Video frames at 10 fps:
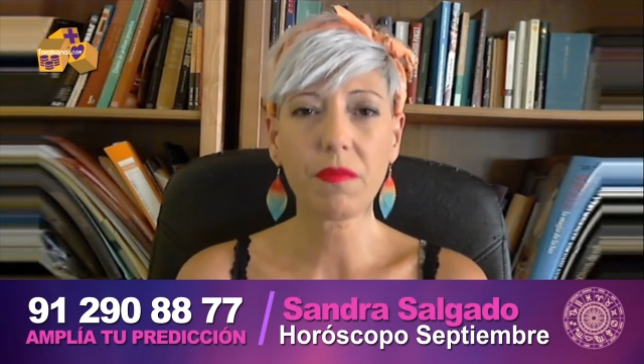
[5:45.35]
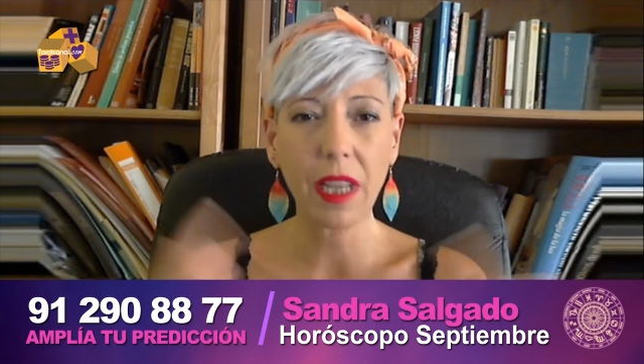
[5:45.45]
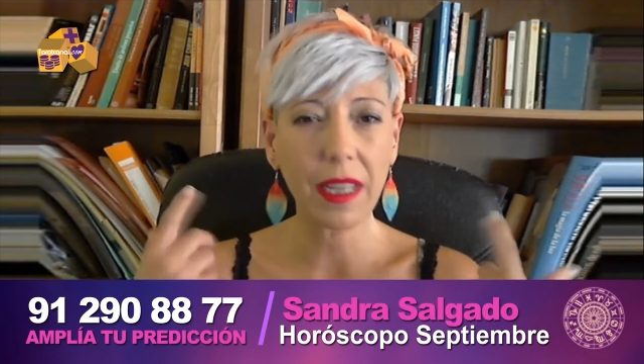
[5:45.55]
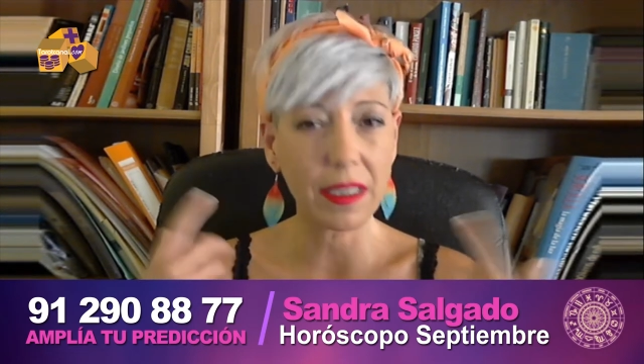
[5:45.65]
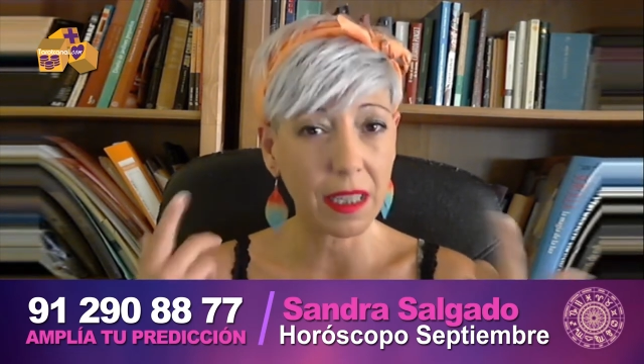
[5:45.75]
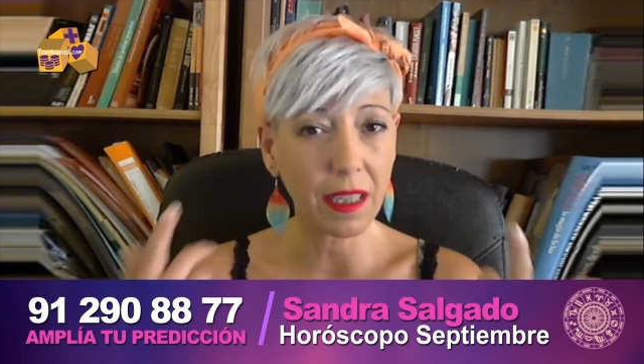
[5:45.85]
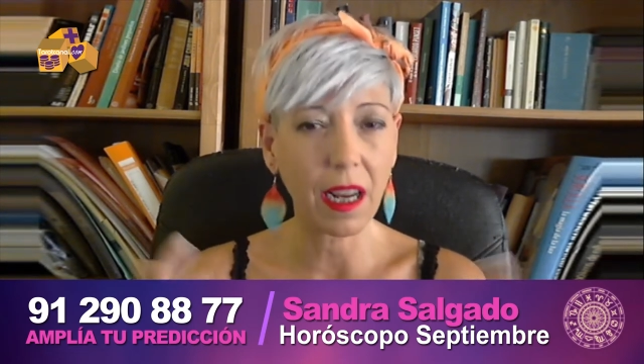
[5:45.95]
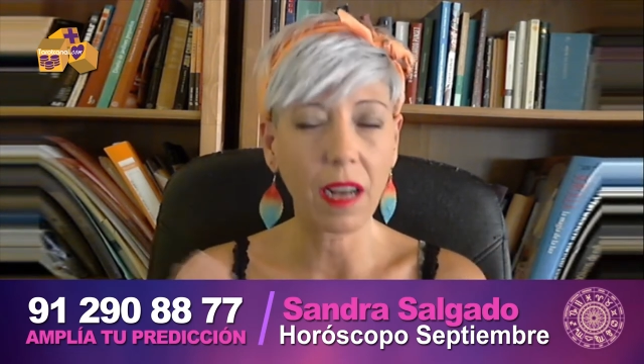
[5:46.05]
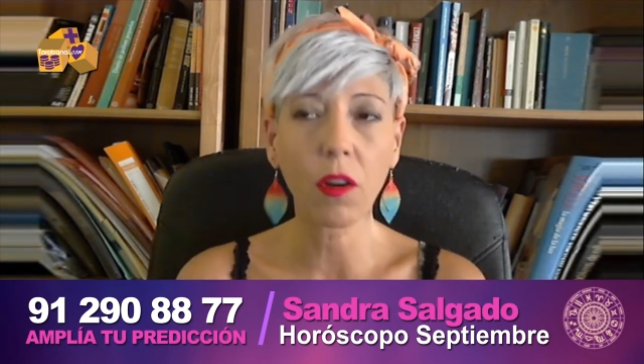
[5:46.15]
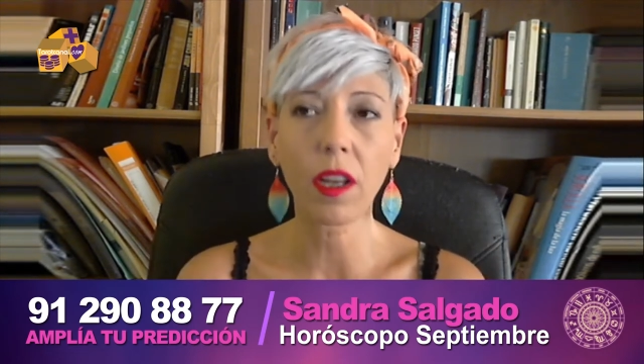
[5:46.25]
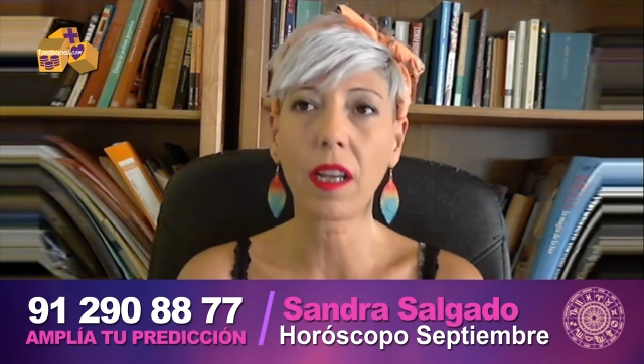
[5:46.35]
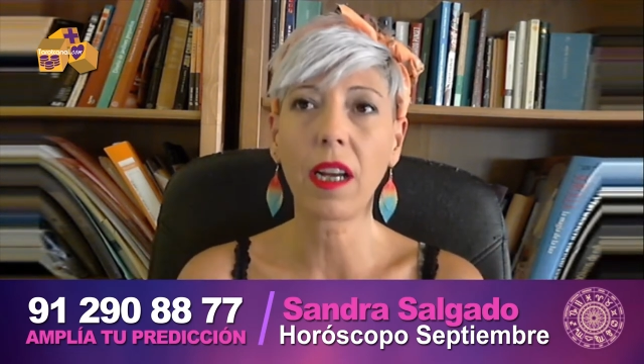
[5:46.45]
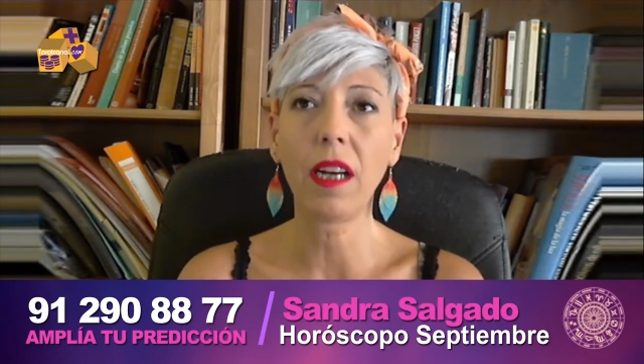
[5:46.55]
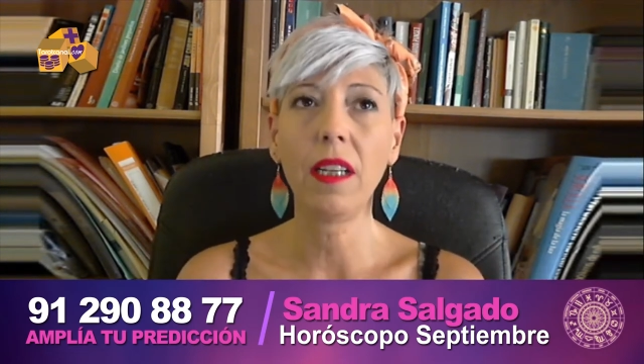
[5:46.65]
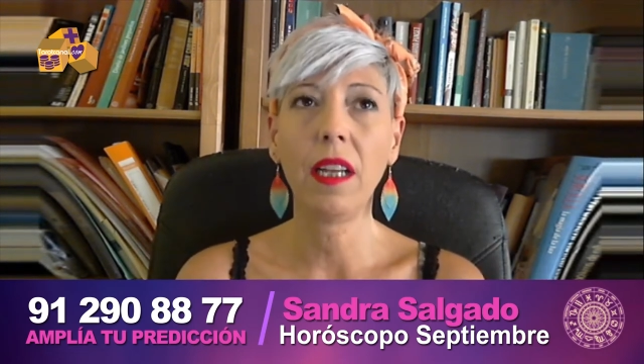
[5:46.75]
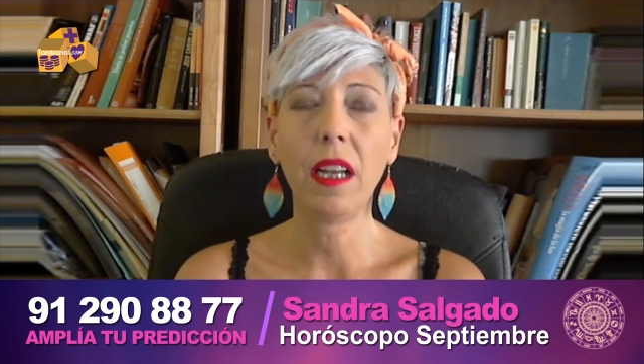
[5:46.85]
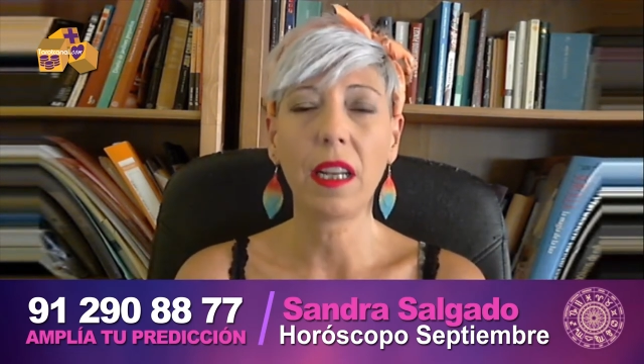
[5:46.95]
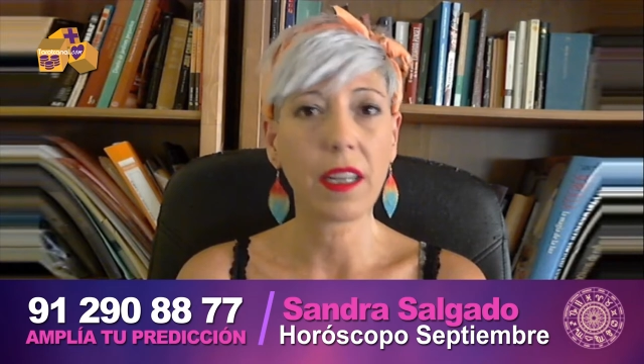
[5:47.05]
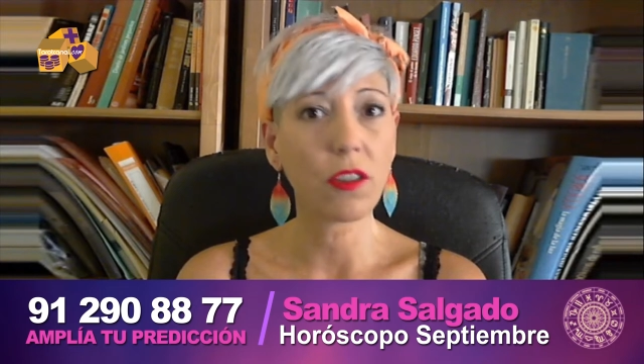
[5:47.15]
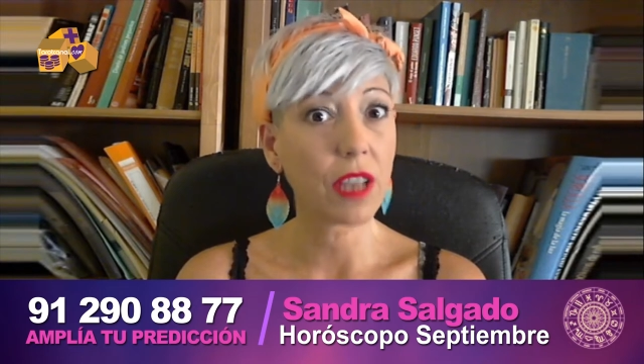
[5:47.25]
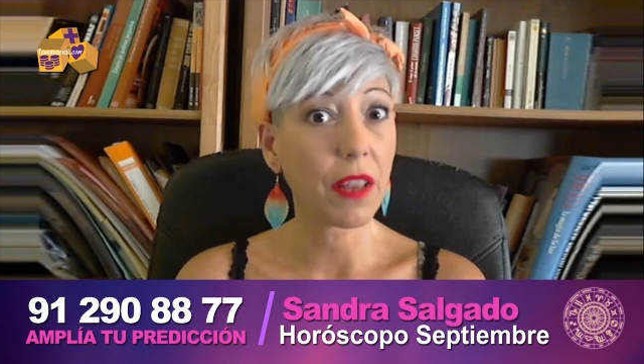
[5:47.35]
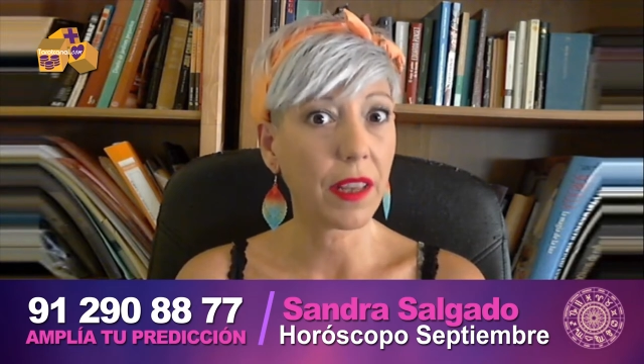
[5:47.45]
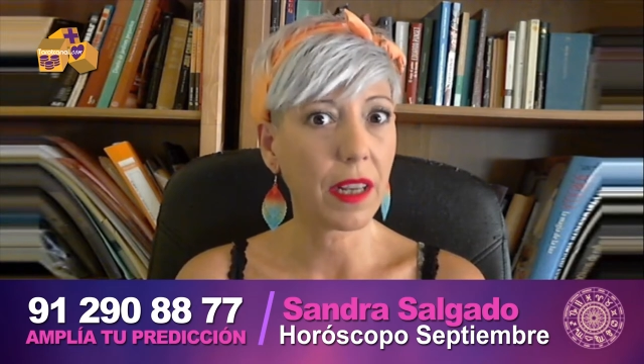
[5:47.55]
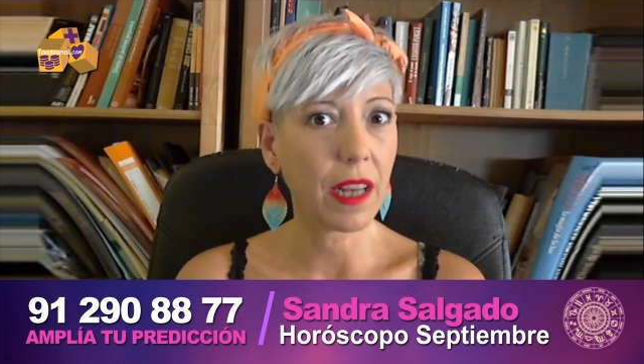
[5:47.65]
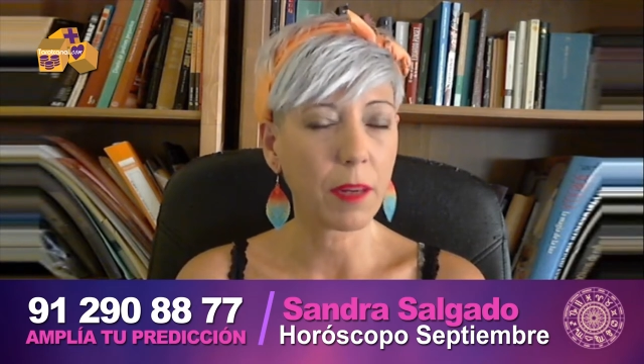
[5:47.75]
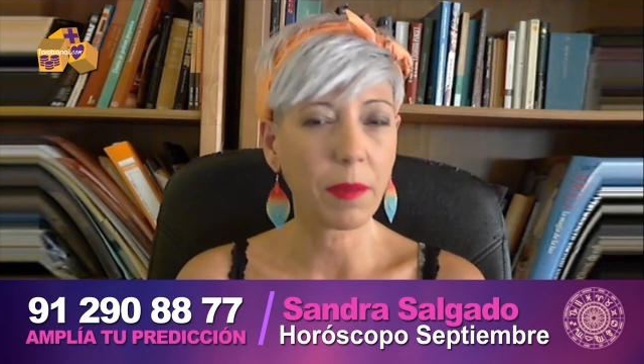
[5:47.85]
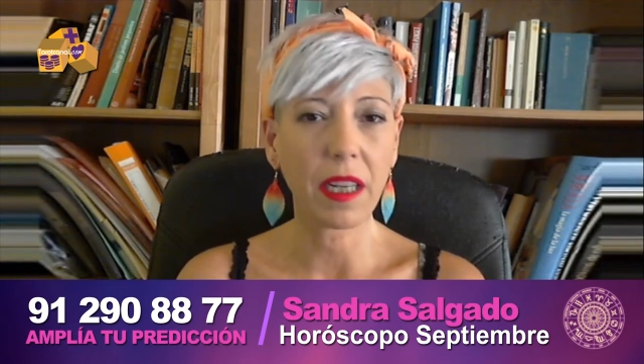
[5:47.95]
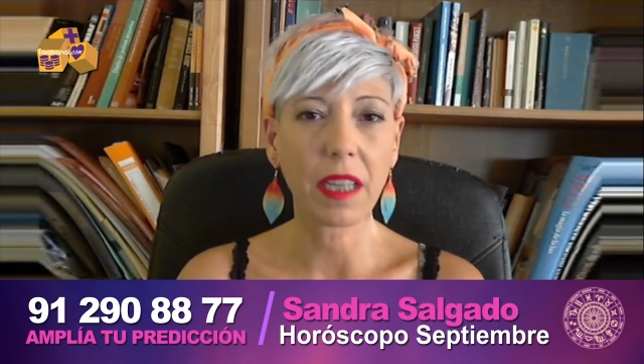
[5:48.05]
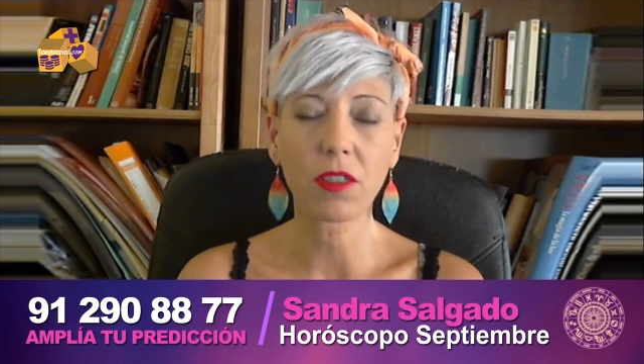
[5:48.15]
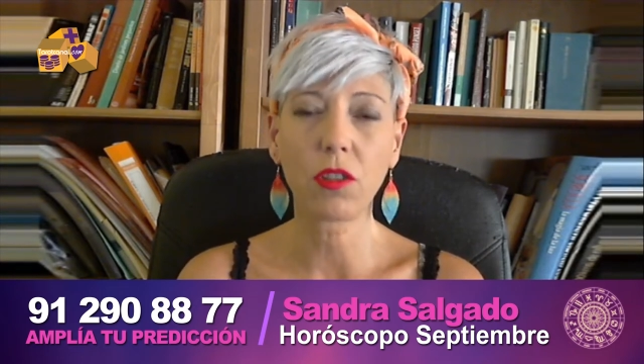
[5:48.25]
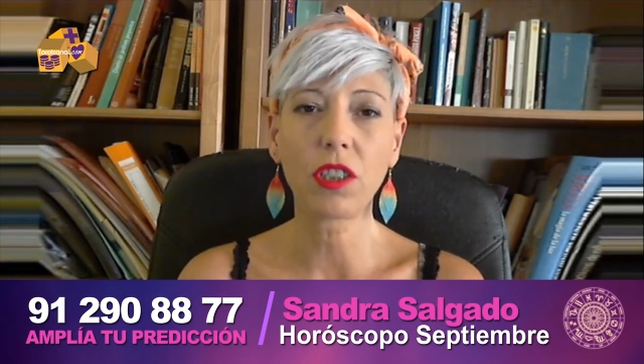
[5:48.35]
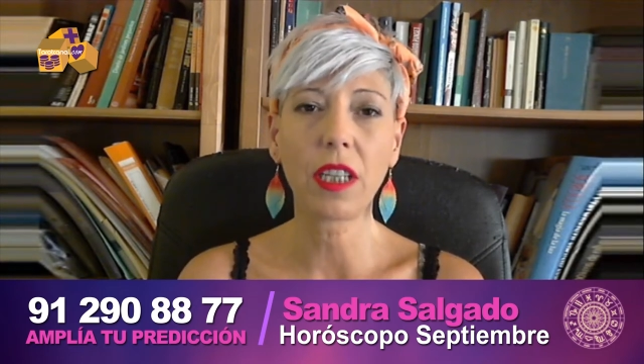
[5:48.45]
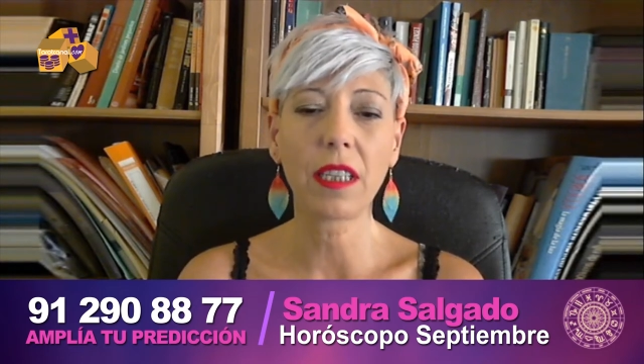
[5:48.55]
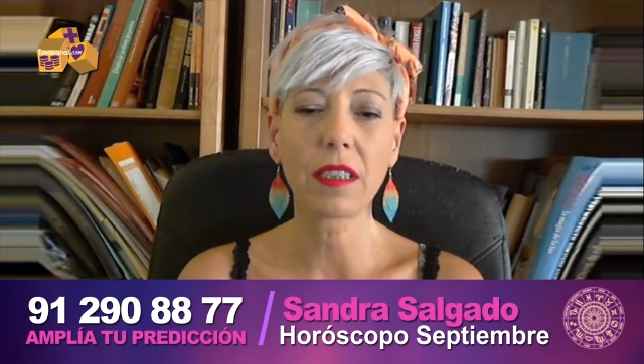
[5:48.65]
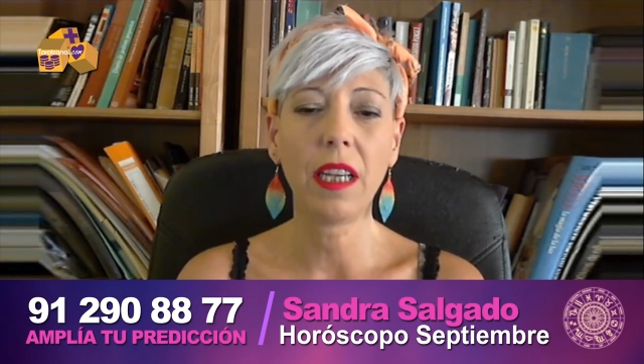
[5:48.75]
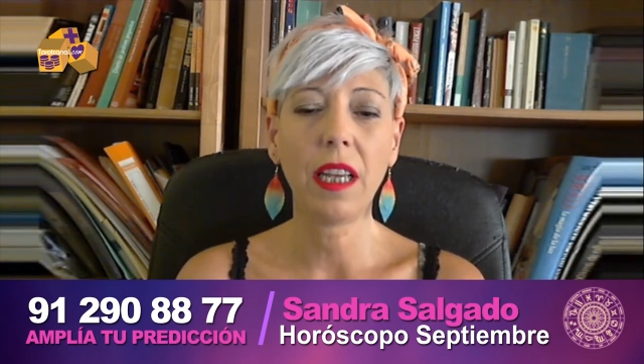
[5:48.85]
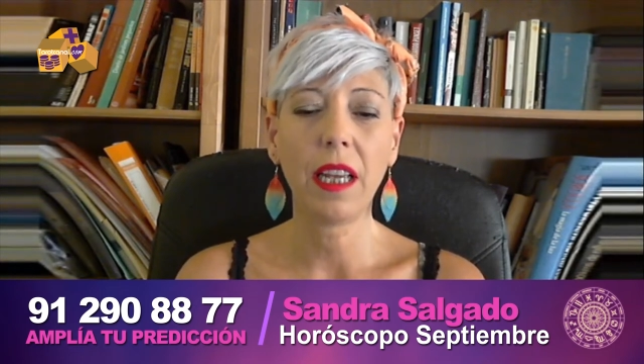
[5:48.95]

que es el de la lógica, el que nos hace hilar bien las cosas,